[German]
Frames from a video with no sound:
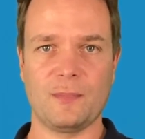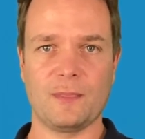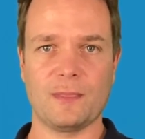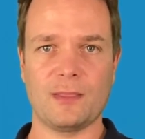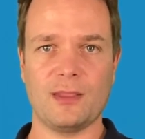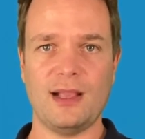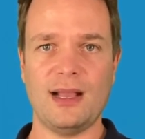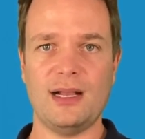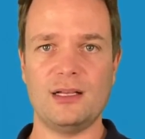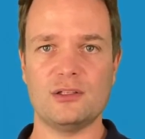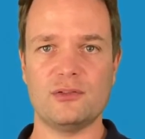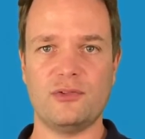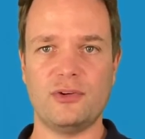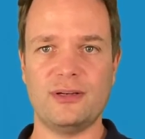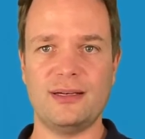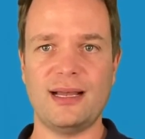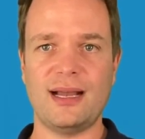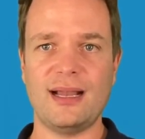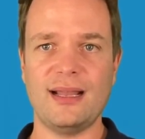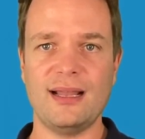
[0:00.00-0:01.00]
Ja, also
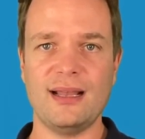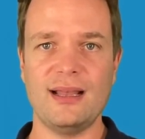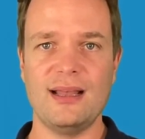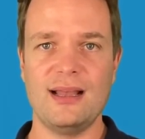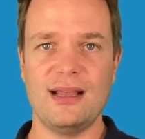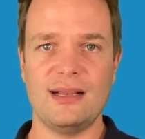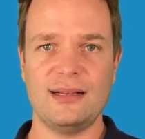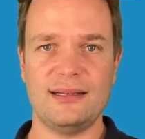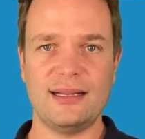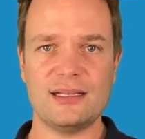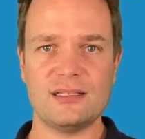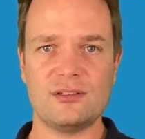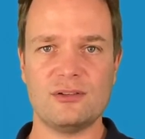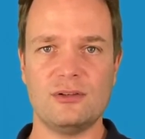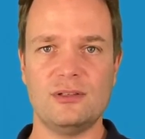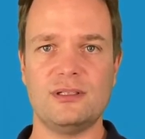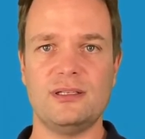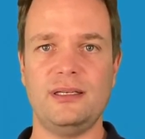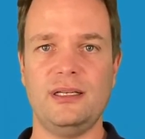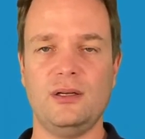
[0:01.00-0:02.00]
von daher, das
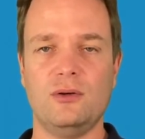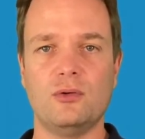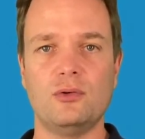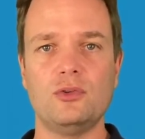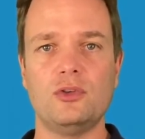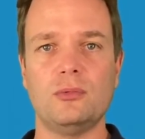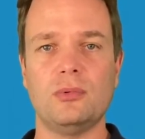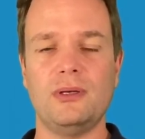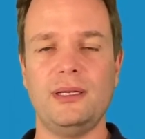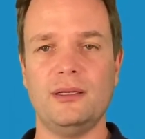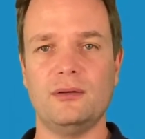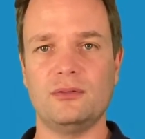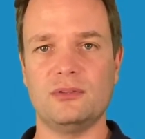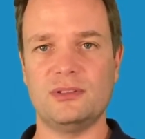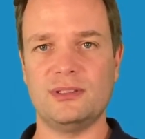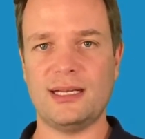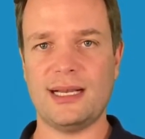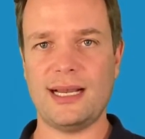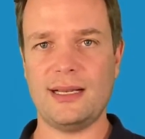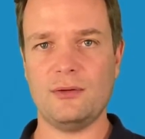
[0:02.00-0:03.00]
sollte die Grundüberlegung
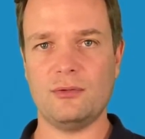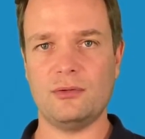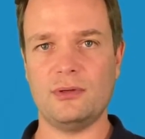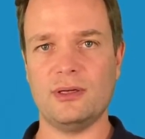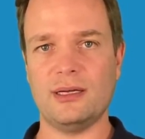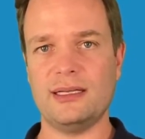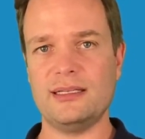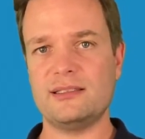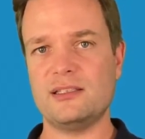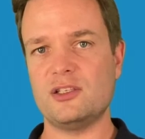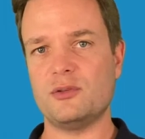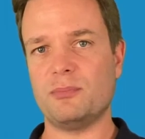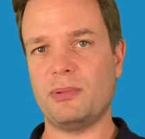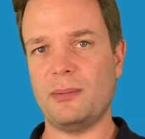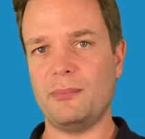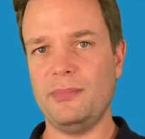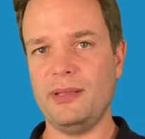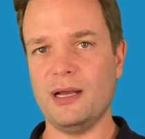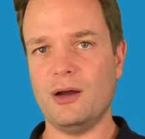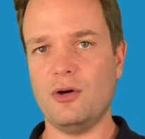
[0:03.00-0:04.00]
sein und da ist es bei
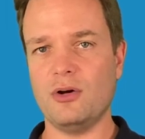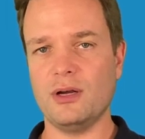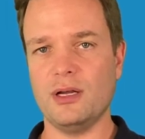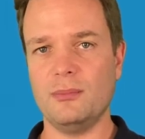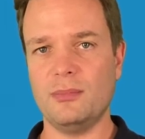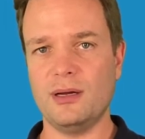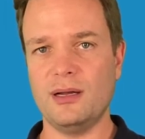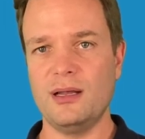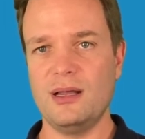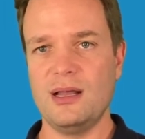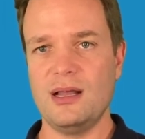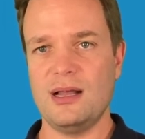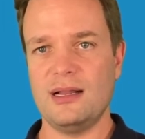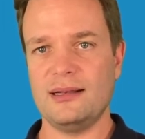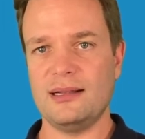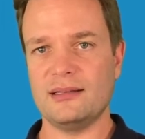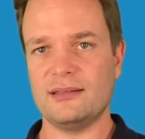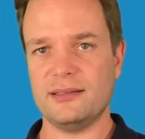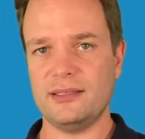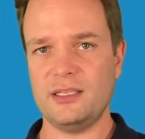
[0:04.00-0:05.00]
mir auch immer,
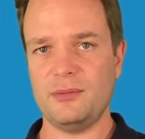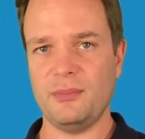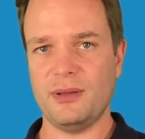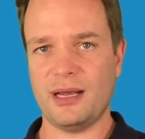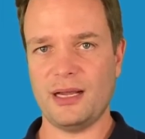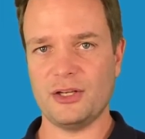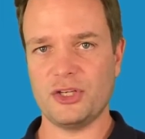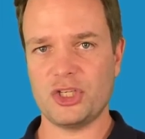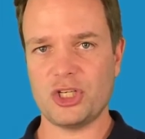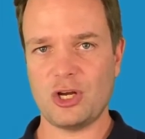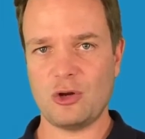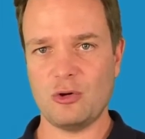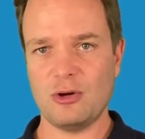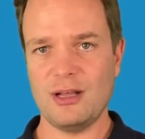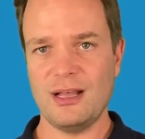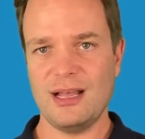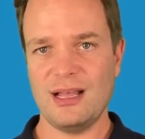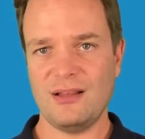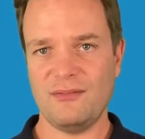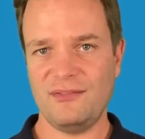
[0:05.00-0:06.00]
dass ich mir anschaue,
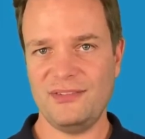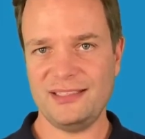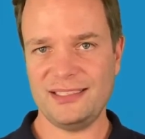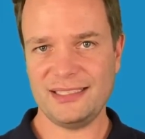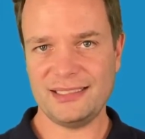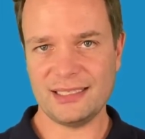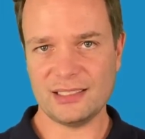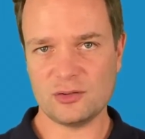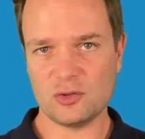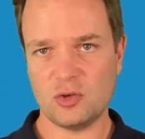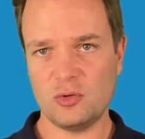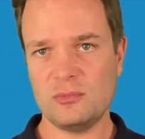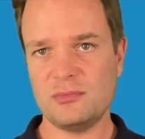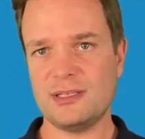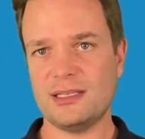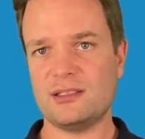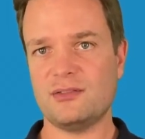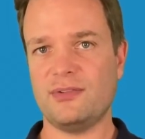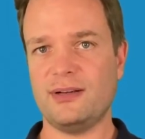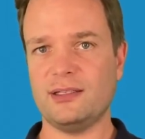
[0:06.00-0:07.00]
wie sieht das
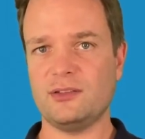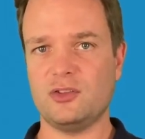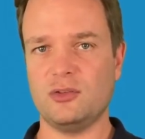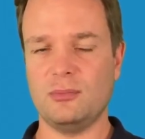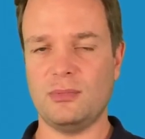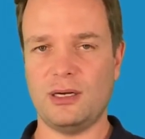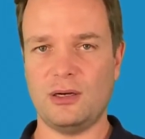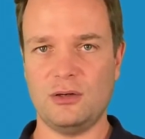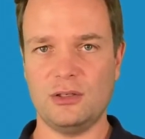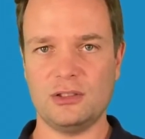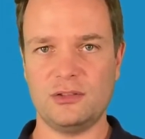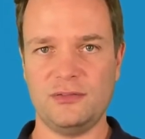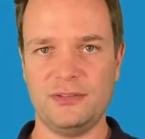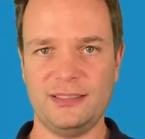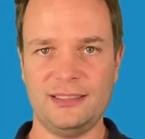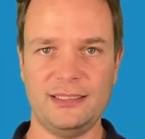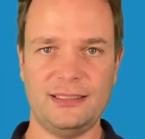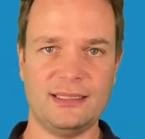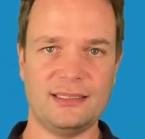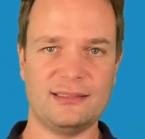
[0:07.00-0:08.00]
Umsatzwachstum aus, wie
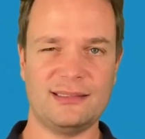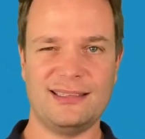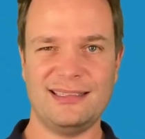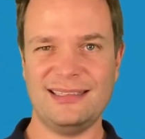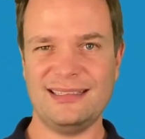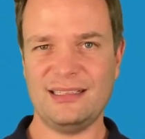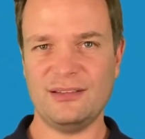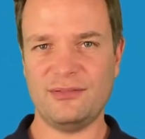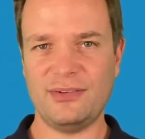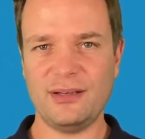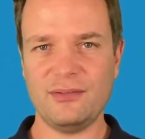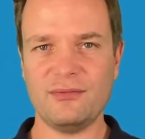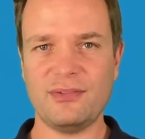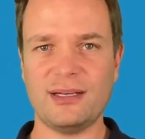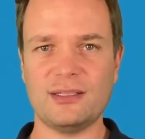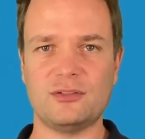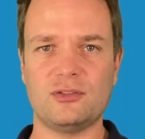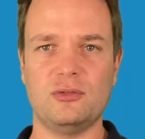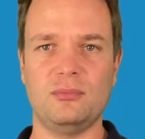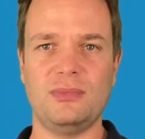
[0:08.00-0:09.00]
sieht das
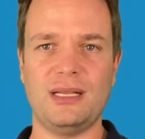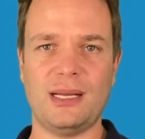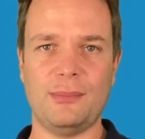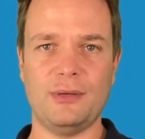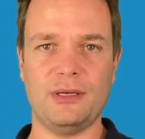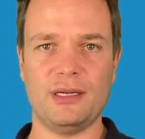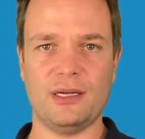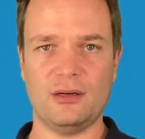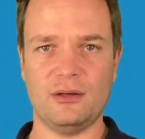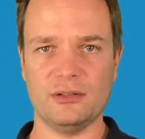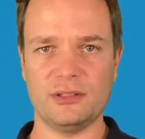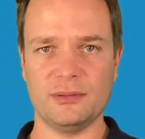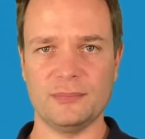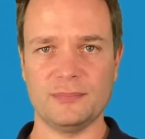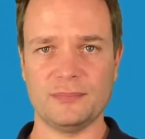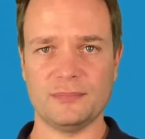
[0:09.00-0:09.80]
Gewinnwachstum damit aus